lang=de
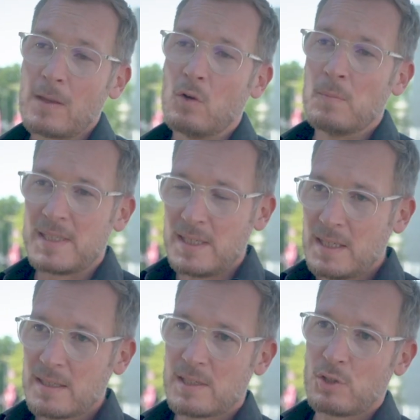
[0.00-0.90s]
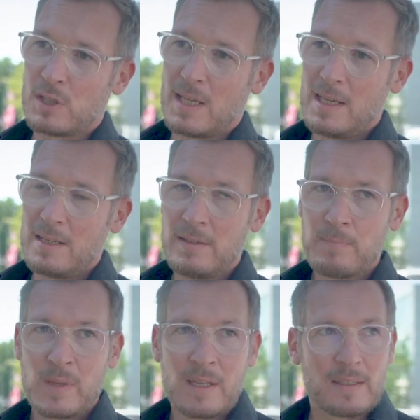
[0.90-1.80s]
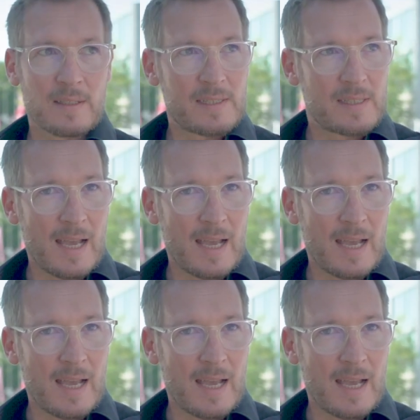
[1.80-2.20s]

Um sicherzustellen, dass